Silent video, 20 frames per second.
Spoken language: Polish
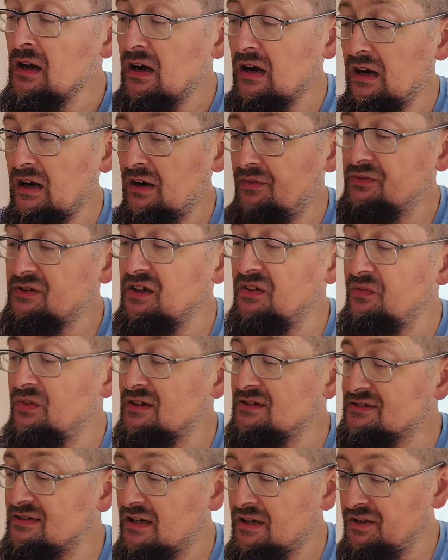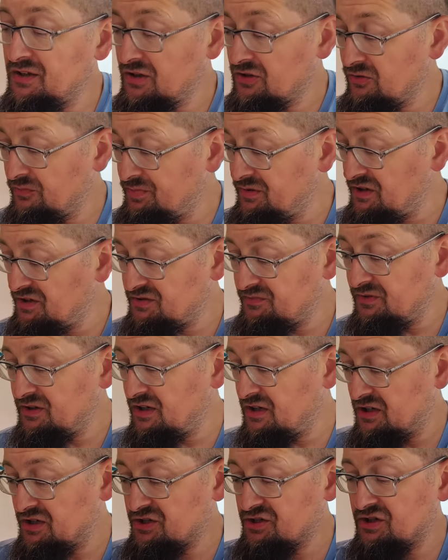A w tej mędrarni kupiliśmy
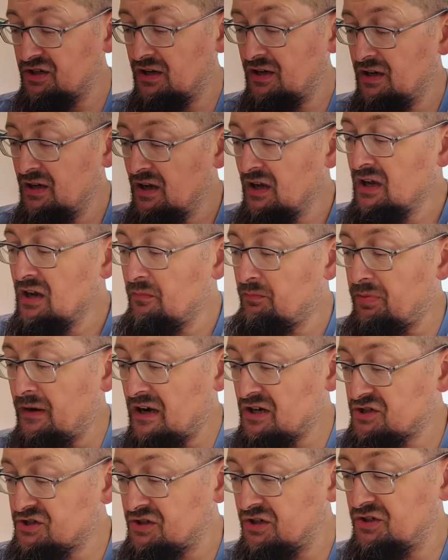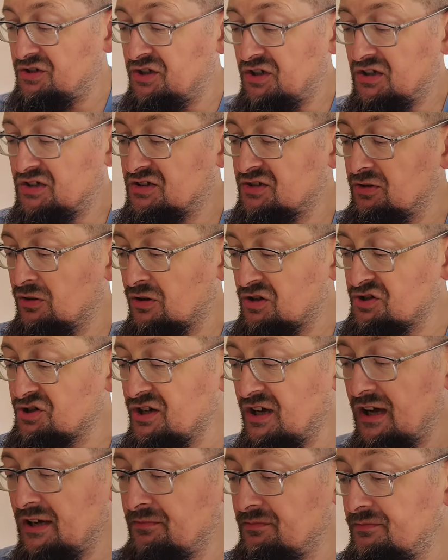jeszcze pasztecik z
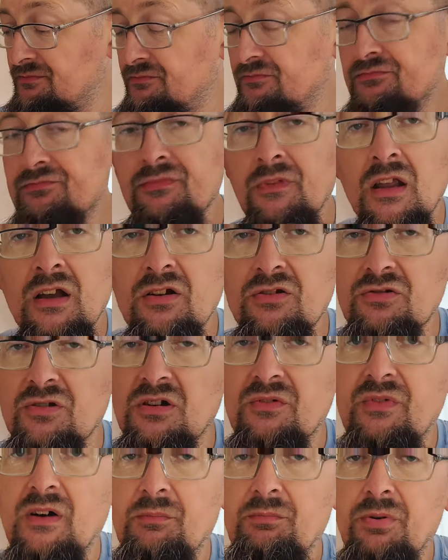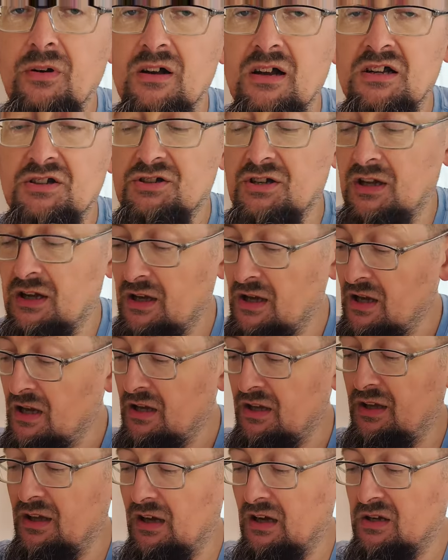dorsza, który Wam pokażę
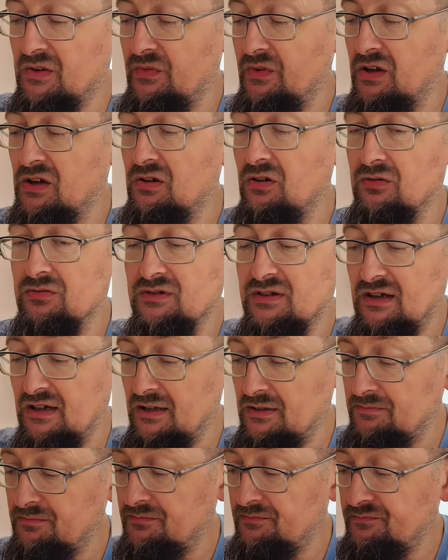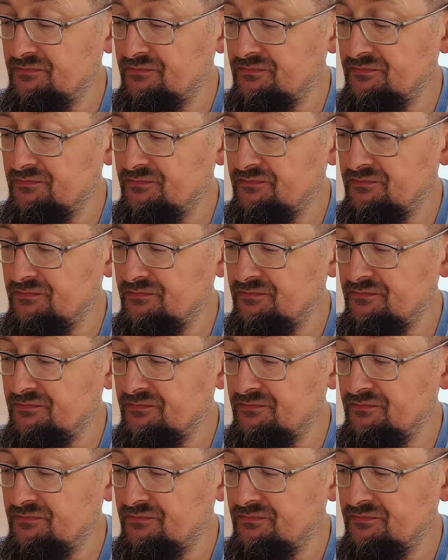jak wygląda.